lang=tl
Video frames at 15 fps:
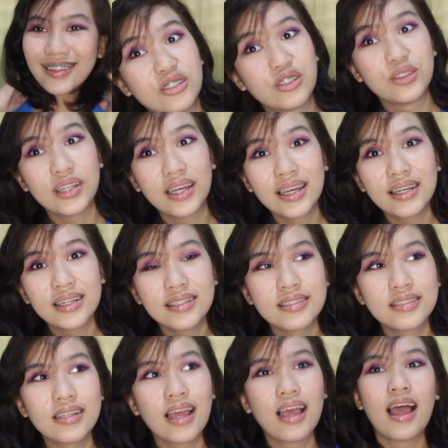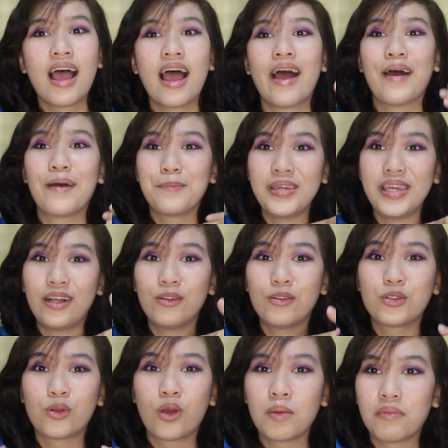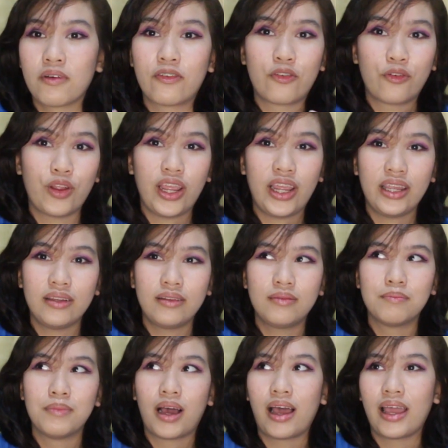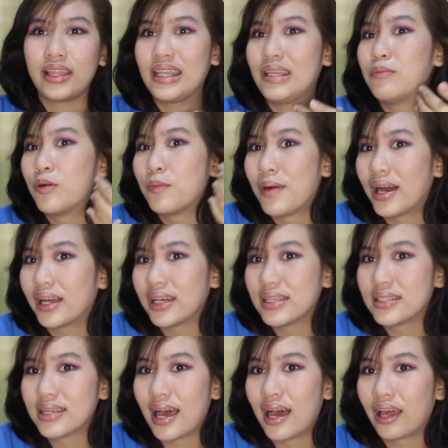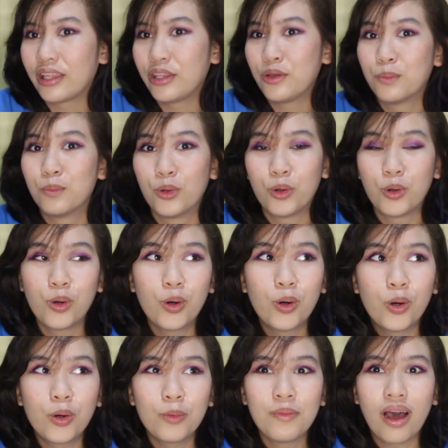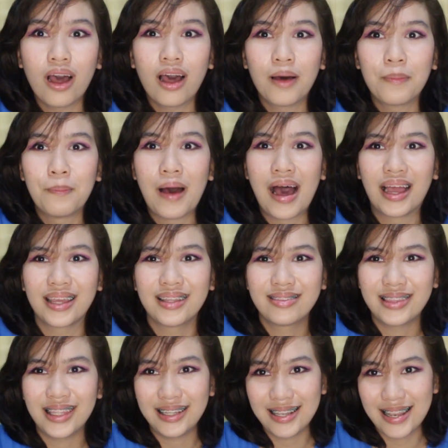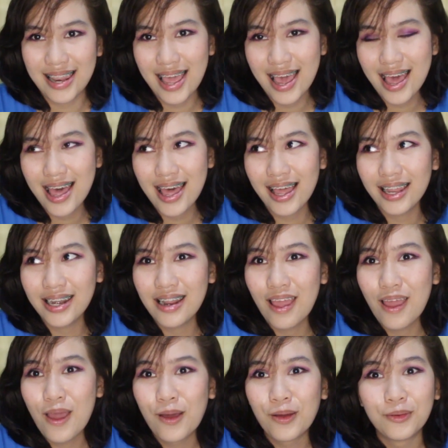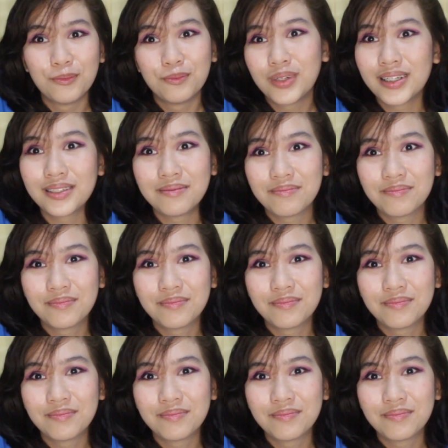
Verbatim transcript: So yes, me also I'm afraid baka hindi bumagay sa akin yung buhok, baka pangit tingnan, but